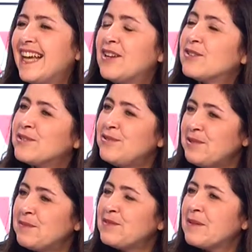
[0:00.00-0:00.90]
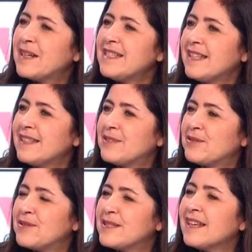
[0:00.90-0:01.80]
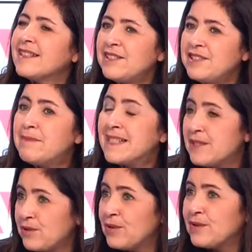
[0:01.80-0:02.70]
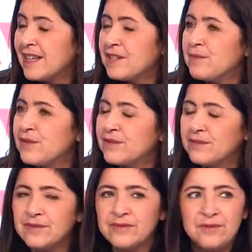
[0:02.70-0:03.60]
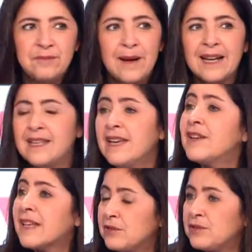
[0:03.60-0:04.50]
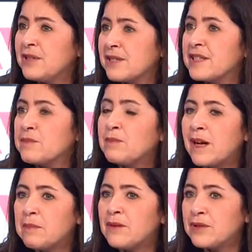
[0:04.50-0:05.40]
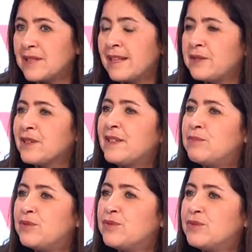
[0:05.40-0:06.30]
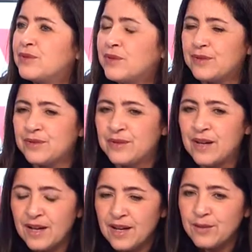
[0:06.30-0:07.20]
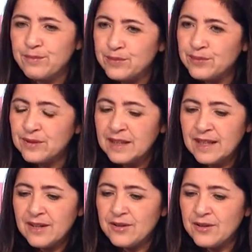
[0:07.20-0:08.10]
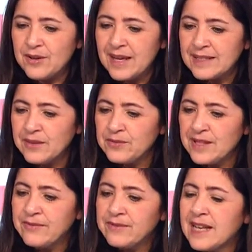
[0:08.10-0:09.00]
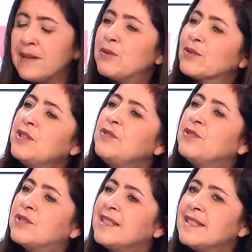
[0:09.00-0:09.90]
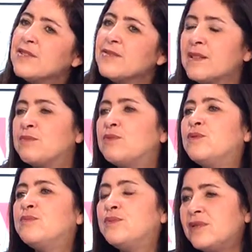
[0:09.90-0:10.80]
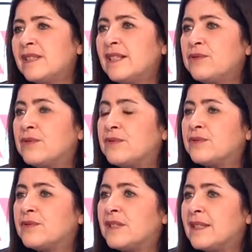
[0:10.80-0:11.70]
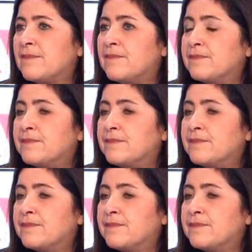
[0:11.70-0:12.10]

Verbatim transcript: Alors justement, Fabrice, cette euh, stratégie basée sur l'engagement dont vous nous parliez, avec un taux d'engagement par rapport à votre secteur qui est plutôt euh, bon, est-ce que ça vous a apporté une connaissance un peu plus poussée des,